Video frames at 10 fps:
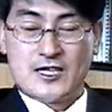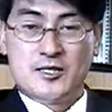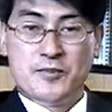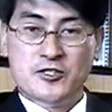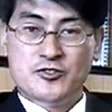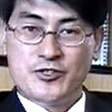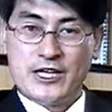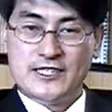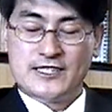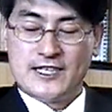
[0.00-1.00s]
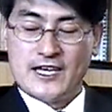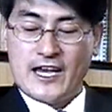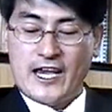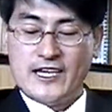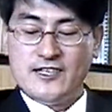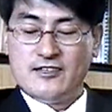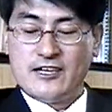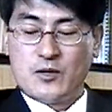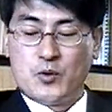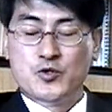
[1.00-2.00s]
이번 주에는
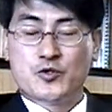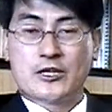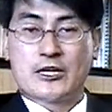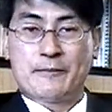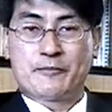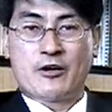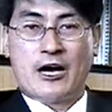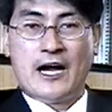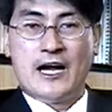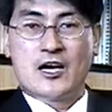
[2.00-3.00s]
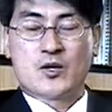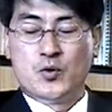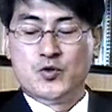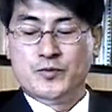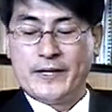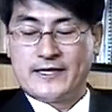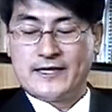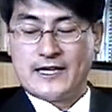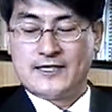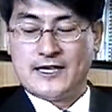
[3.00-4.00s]
행렬의 고유값과
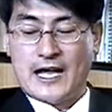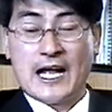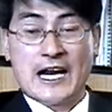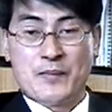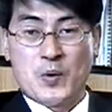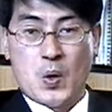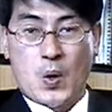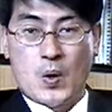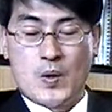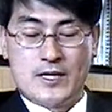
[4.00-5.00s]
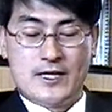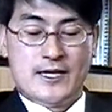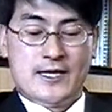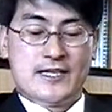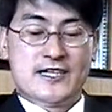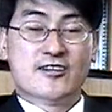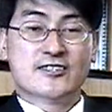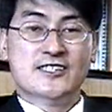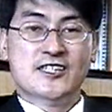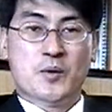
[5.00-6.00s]
고유벡터를 알아보고
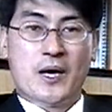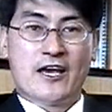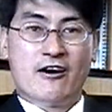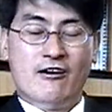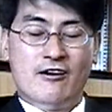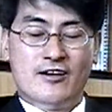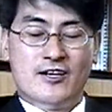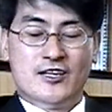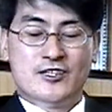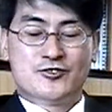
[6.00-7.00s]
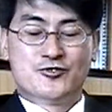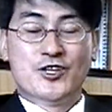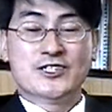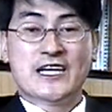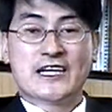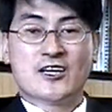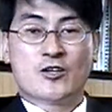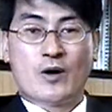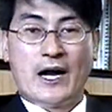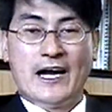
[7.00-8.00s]
이것을 이용하여 주어진
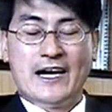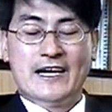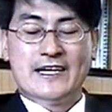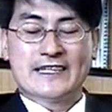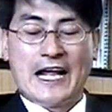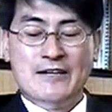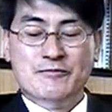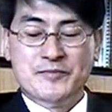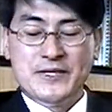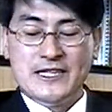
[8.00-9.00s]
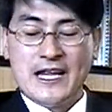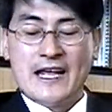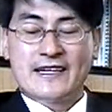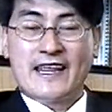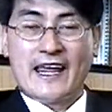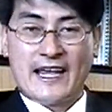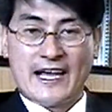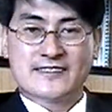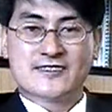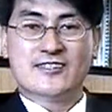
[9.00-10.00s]
행렬과 닮음인
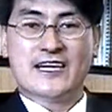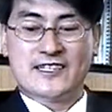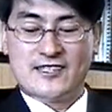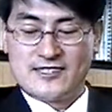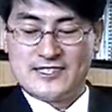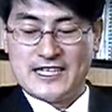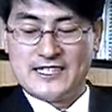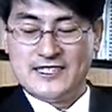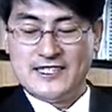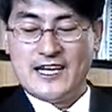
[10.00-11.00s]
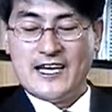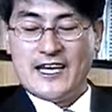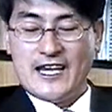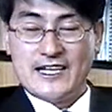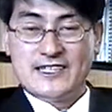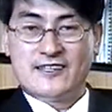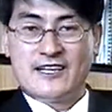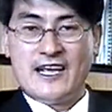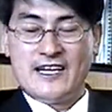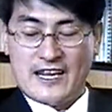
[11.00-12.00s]
대각선 행렬을 찾는
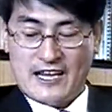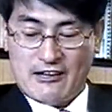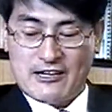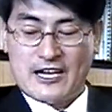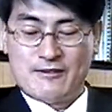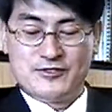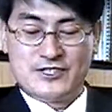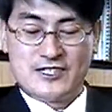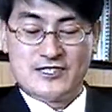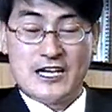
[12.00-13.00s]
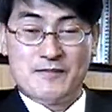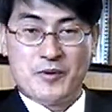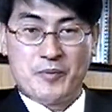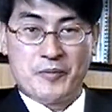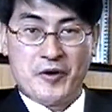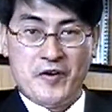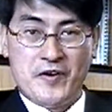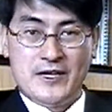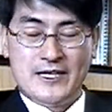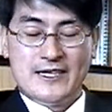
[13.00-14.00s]
행렬의 대각화 문제를 살펴보며
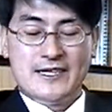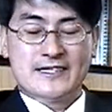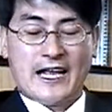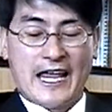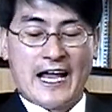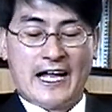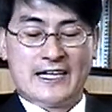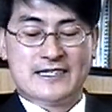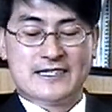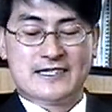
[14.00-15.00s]
다양한